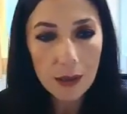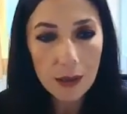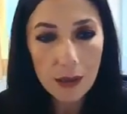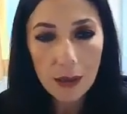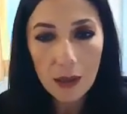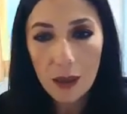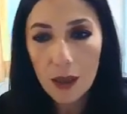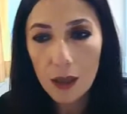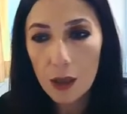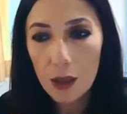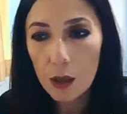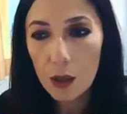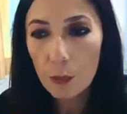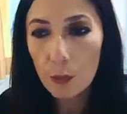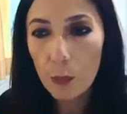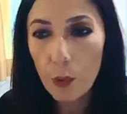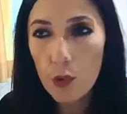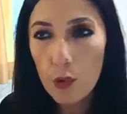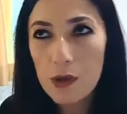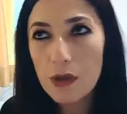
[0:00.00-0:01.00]
Hani
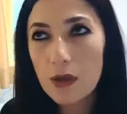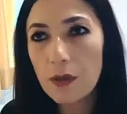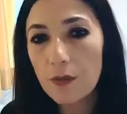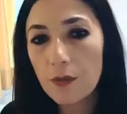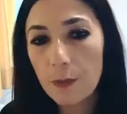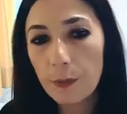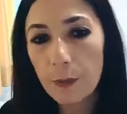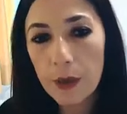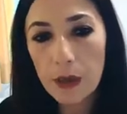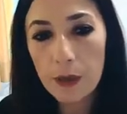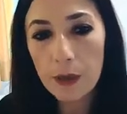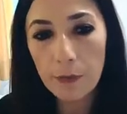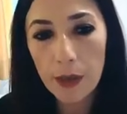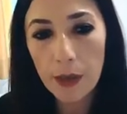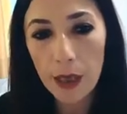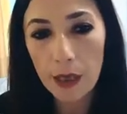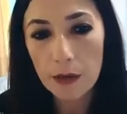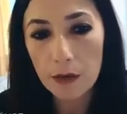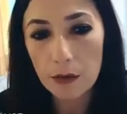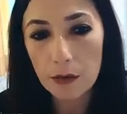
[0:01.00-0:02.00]
pozitif
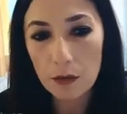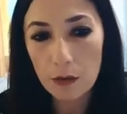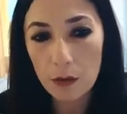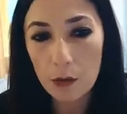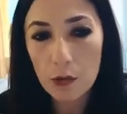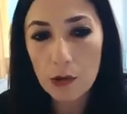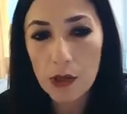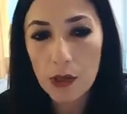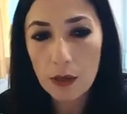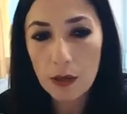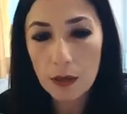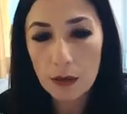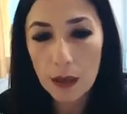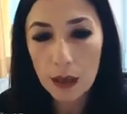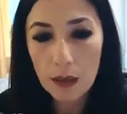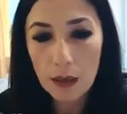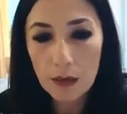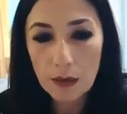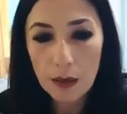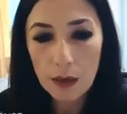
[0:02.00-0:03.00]
bilimler
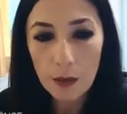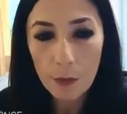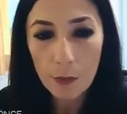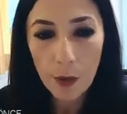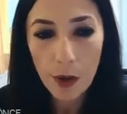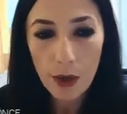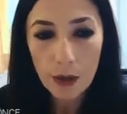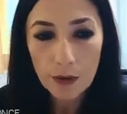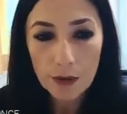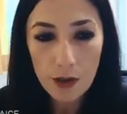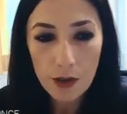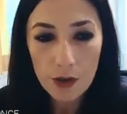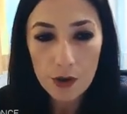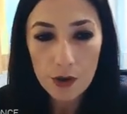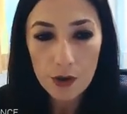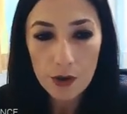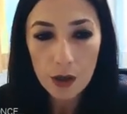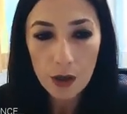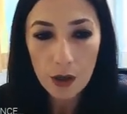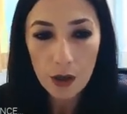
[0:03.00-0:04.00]
üzerinden de
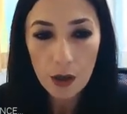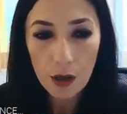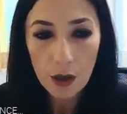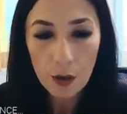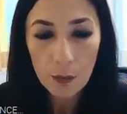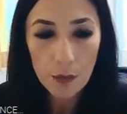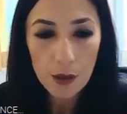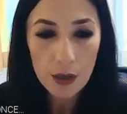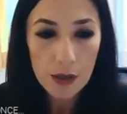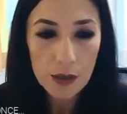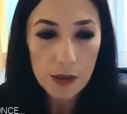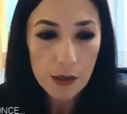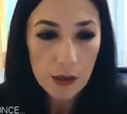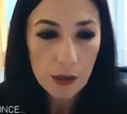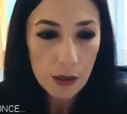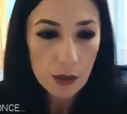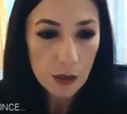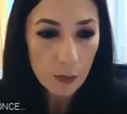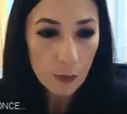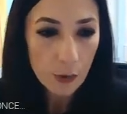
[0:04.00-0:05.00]

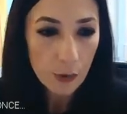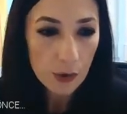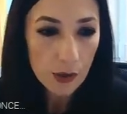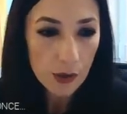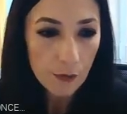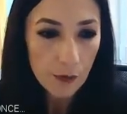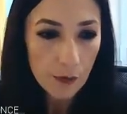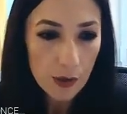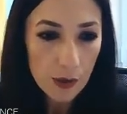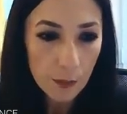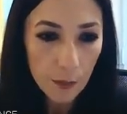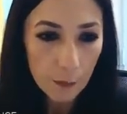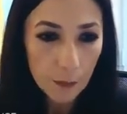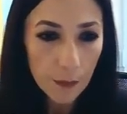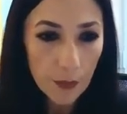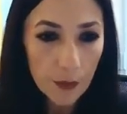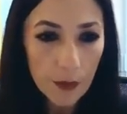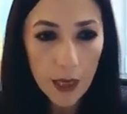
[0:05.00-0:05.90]
bağdaştırabilirsiniz pozitivizmi.